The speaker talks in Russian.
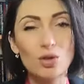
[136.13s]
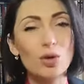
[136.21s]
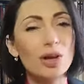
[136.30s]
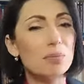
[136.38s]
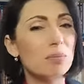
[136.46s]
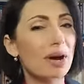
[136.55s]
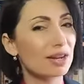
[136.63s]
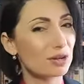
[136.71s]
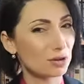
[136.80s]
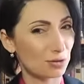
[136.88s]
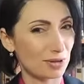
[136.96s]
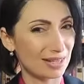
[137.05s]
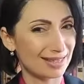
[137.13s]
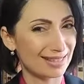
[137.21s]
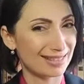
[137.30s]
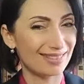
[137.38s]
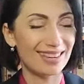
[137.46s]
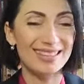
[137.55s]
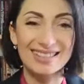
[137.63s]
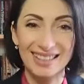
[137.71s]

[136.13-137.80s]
Ой, и Париж у нас на связи.